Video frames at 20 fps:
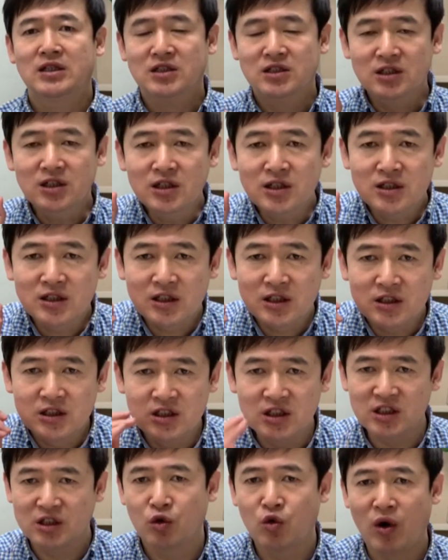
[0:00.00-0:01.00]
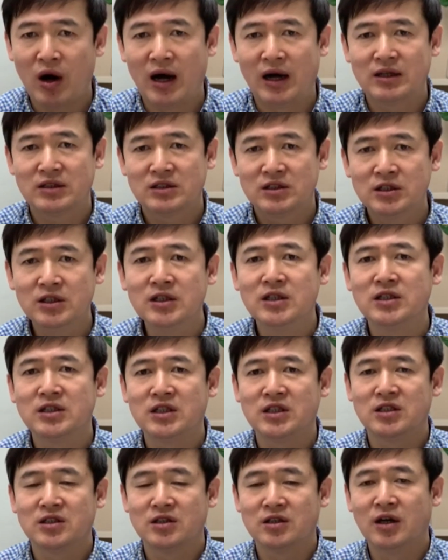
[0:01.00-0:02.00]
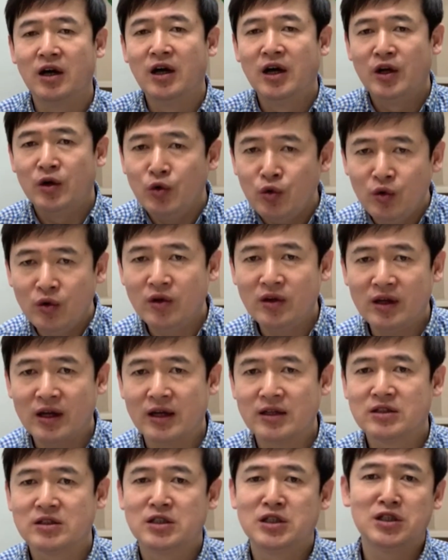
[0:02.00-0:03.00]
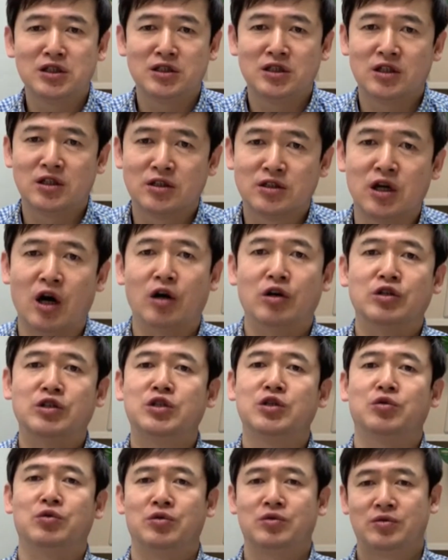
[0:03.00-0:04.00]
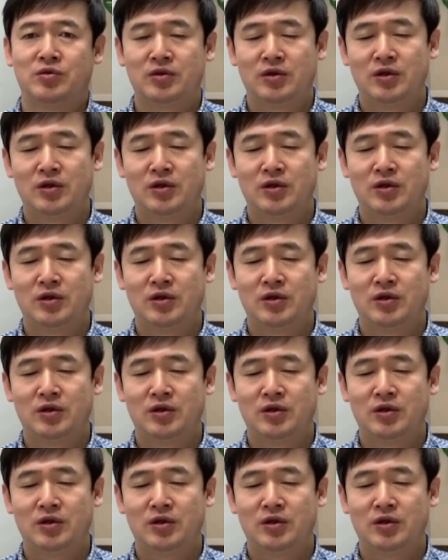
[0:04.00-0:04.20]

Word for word: 彻底的计划，彻底的预言，彻底的成就。